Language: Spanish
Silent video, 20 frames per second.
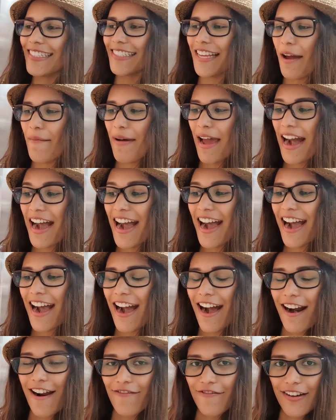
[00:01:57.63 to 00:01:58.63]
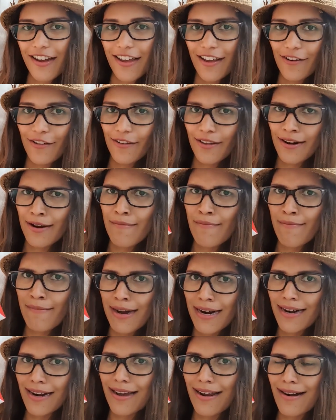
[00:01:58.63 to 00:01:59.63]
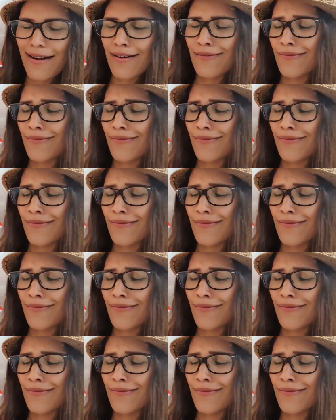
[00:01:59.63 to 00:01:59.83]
se llaman Rafaelos, de la marca